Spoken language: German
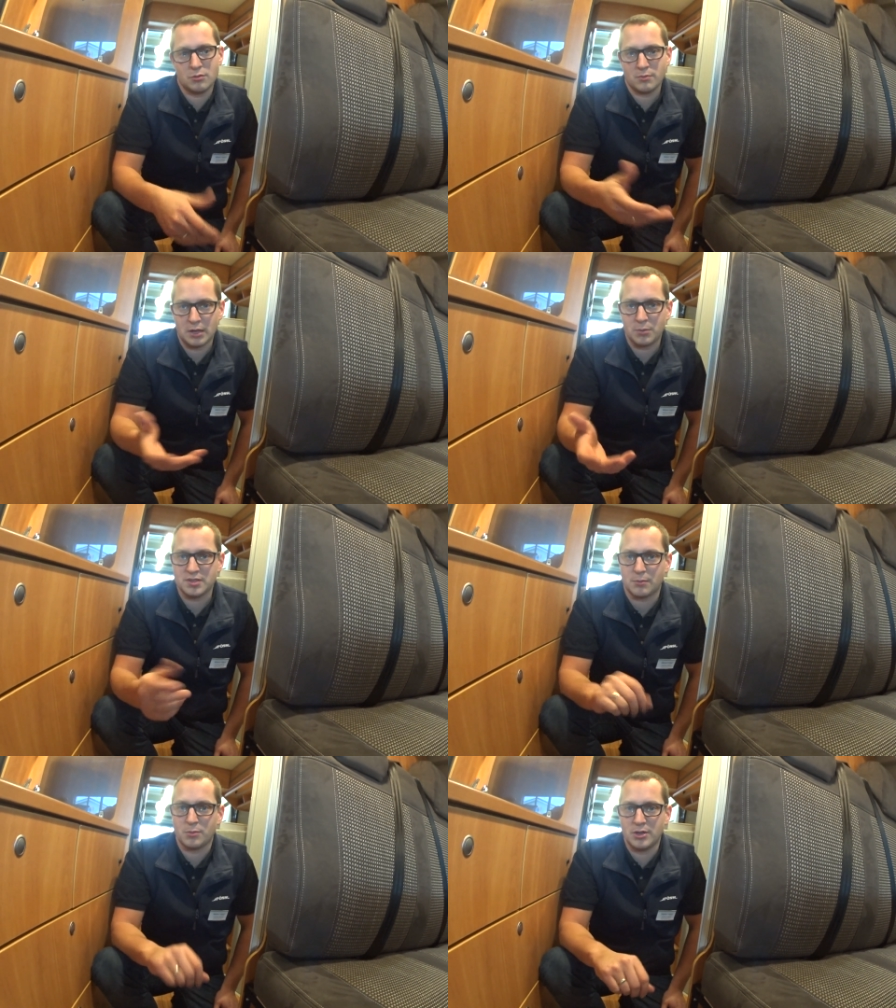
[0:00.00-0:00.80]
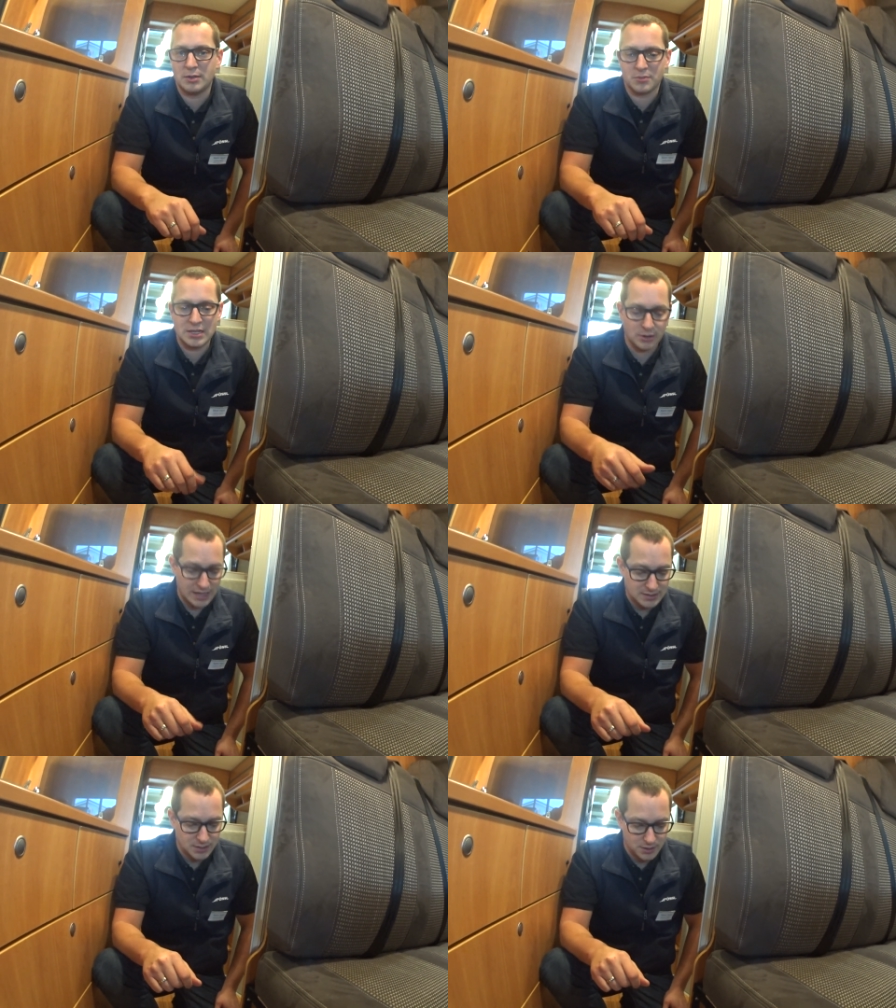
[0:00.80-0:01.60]
manchmal sagt man, man nimmt lieber
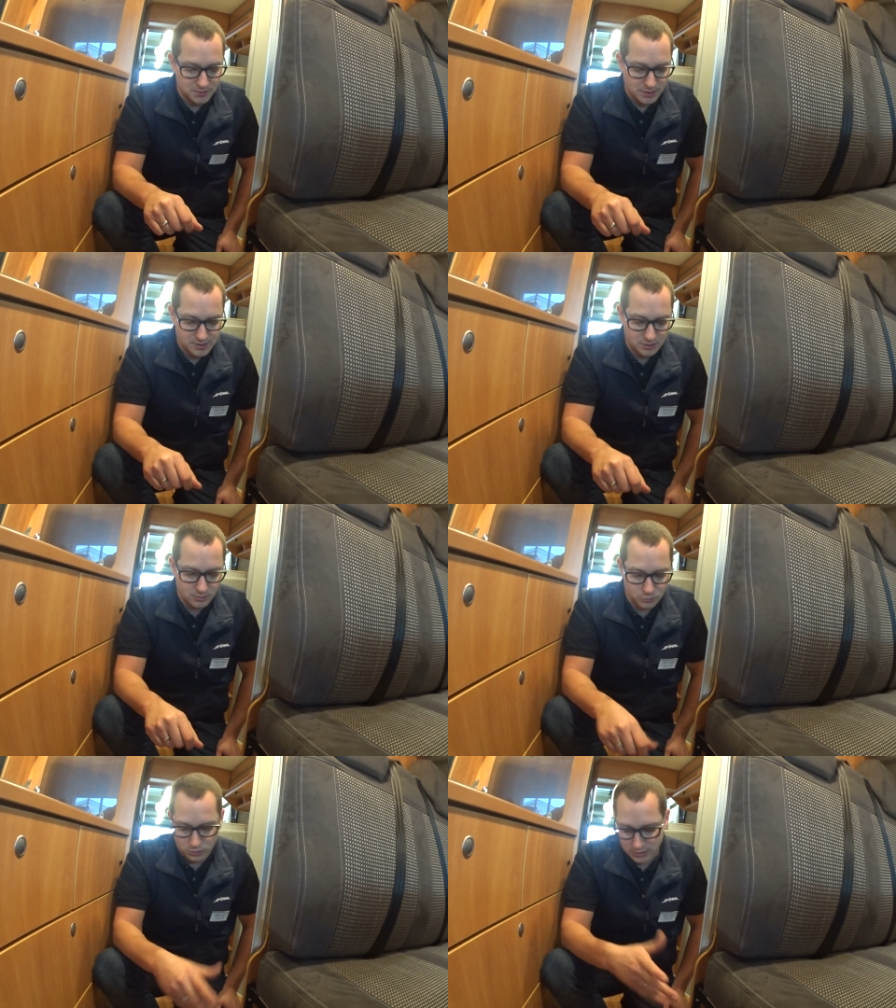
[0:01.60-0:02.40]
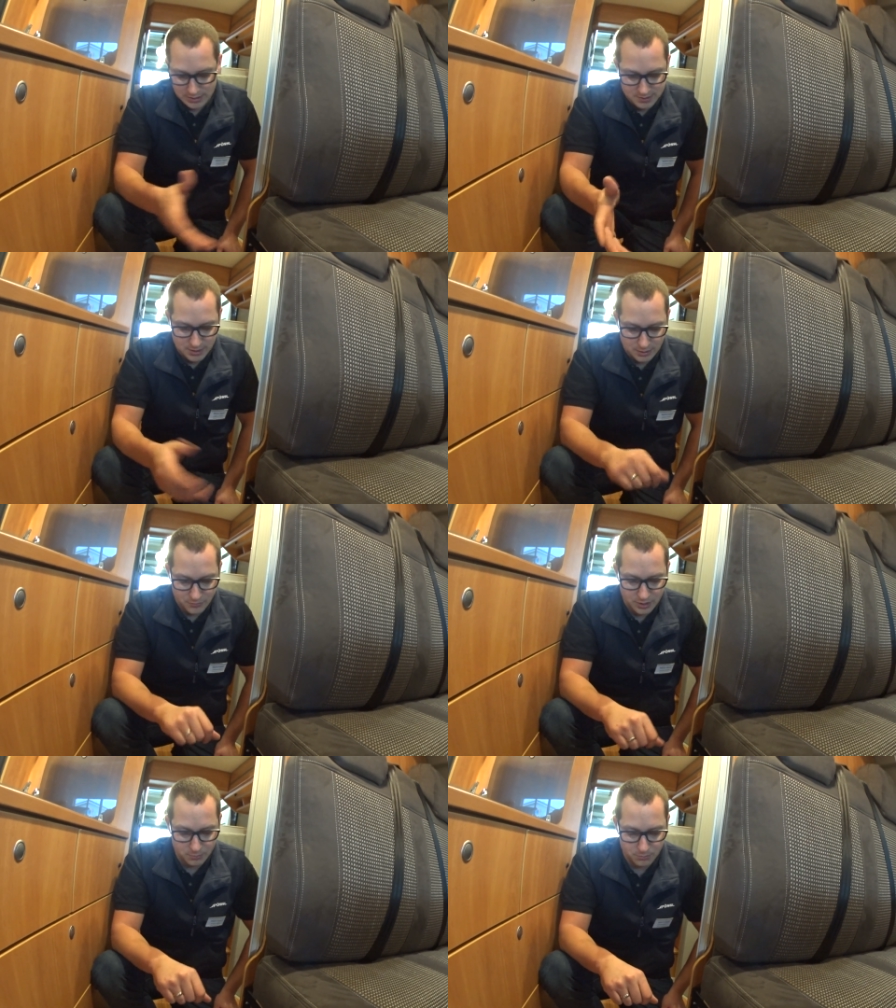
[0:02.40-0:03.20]
externes Wasser oder lasst es
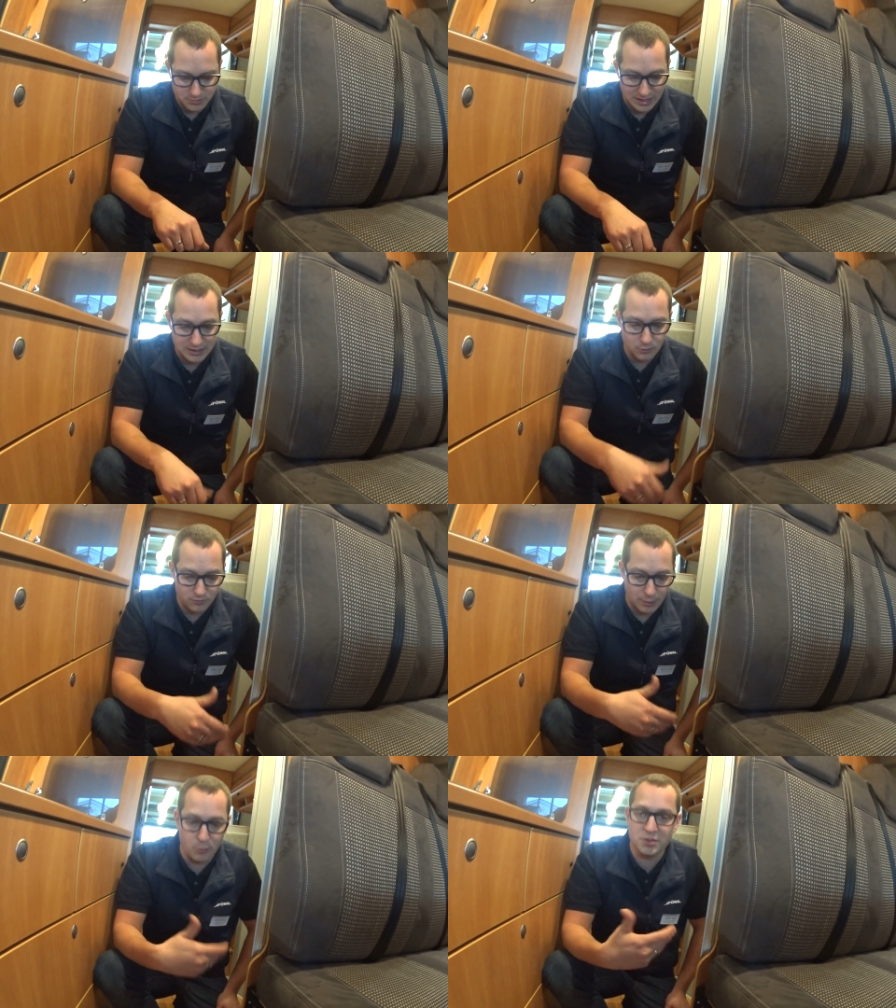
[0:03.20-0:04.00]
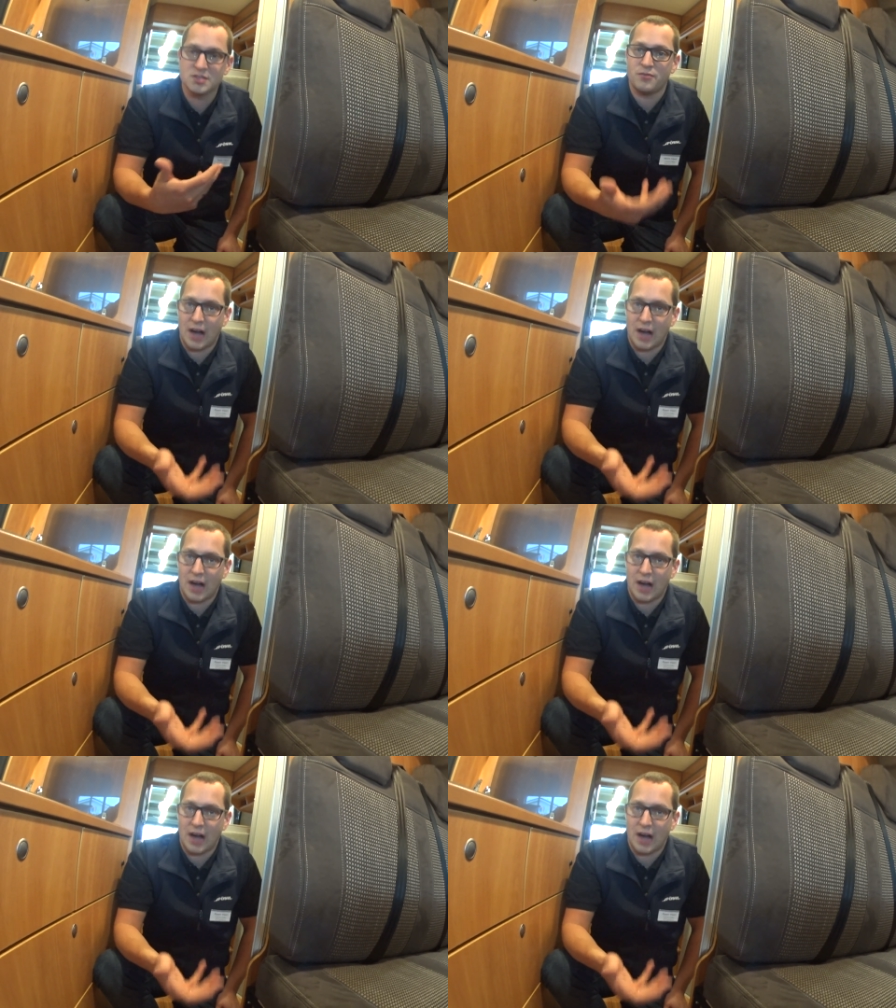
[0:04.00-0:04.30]
einfach drinnen, aber muss es